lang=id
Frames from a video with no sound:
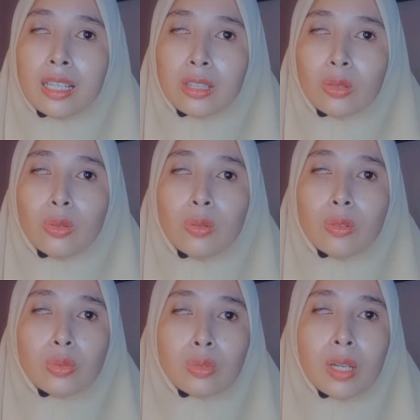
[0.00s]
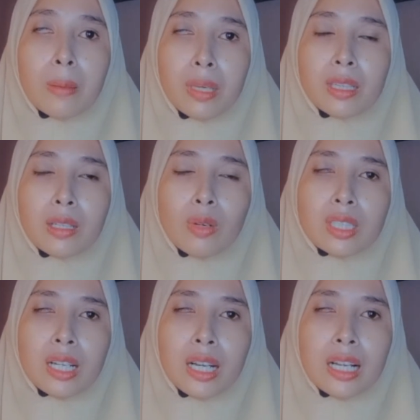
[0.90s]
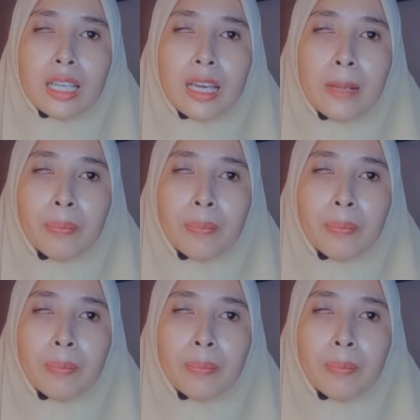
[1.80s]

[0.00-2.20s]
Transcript: itu sudah matte di wajah kalian